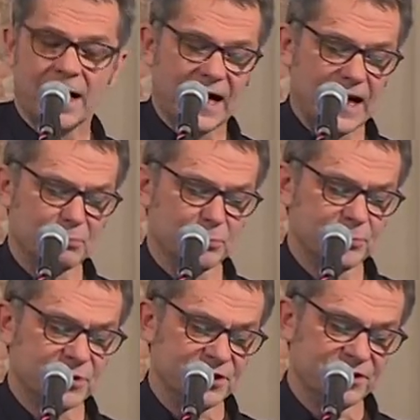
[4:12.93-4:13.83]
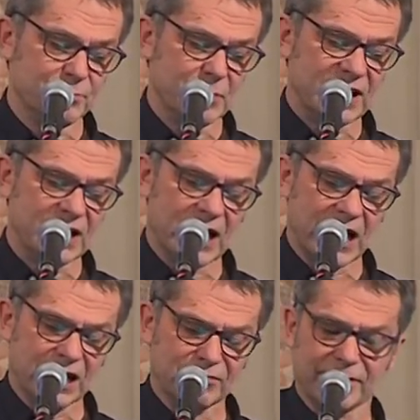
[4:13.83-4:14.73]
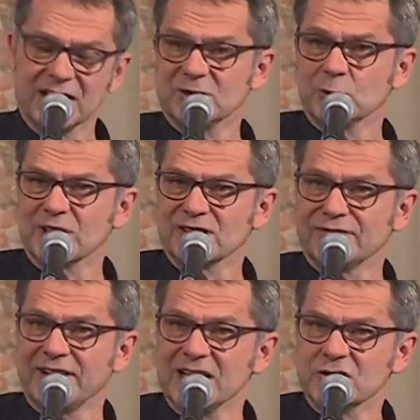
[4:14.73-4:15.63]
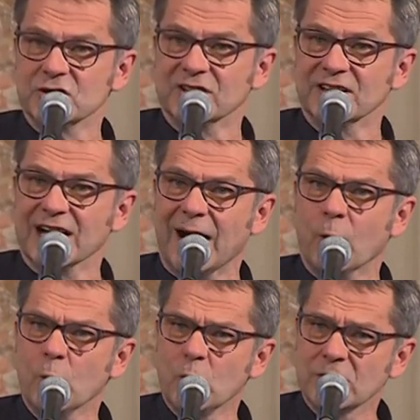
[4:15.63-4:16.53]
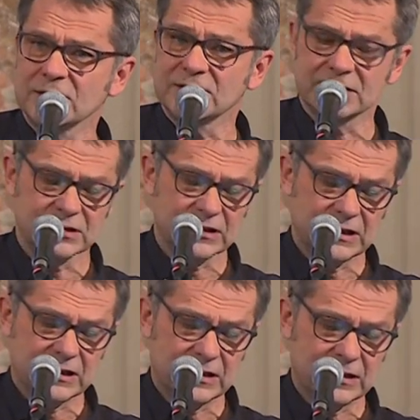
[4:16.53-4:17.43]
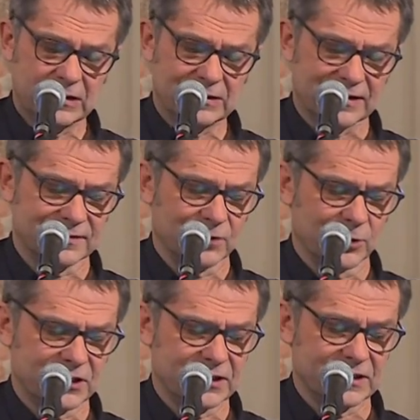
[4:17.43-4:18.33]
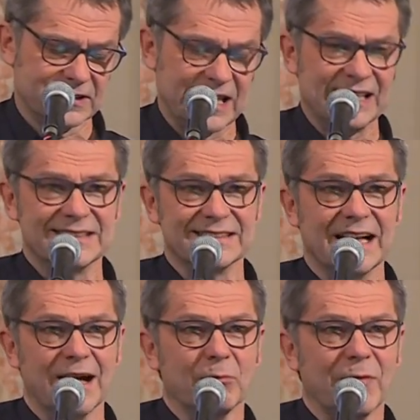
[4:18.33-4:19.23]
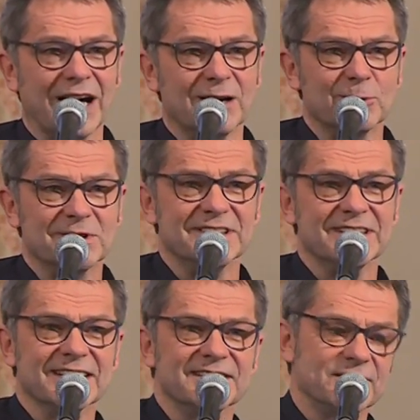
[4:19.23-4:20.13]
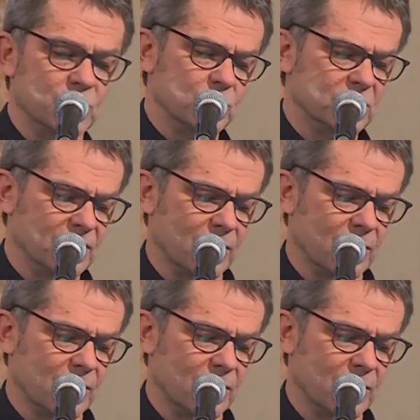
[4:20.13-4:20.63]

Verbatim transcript: Haben diese Männer einfach nur das Falsche geraucht, das solche seltsamen Halluzinationen